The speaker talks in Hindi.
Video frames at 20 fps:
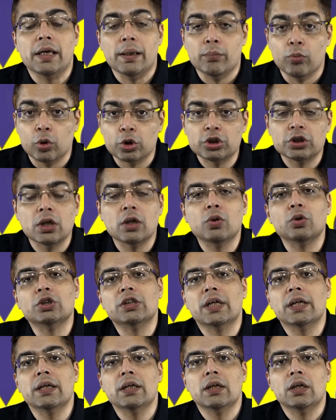इमोशनल हो
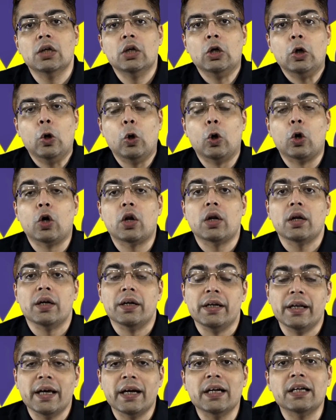जाएं और
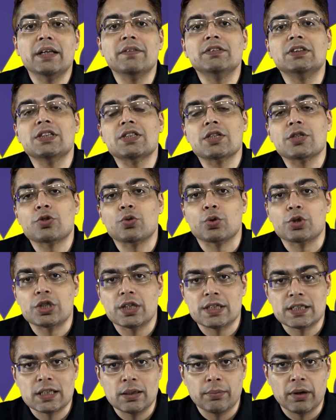नेगेटिव चीज़ें
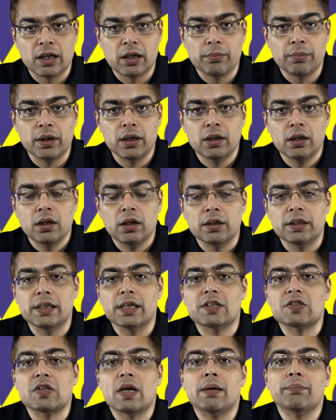सोचें इसके बारे में कि
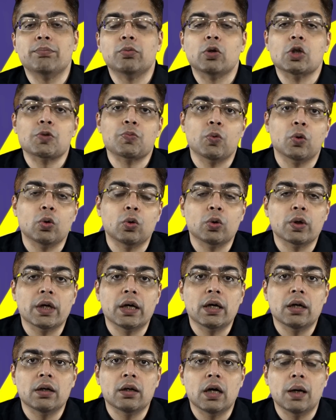एग्ज़ाम पोस्टपोन हो
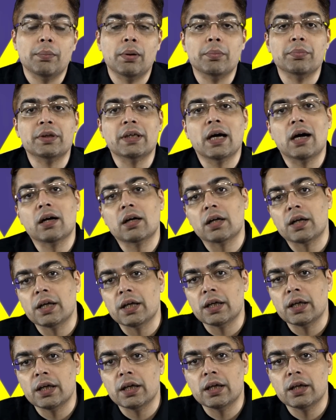गया अब हम क्या
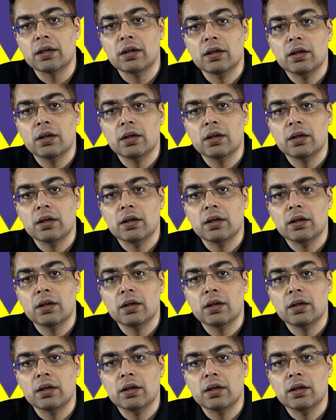करेंगे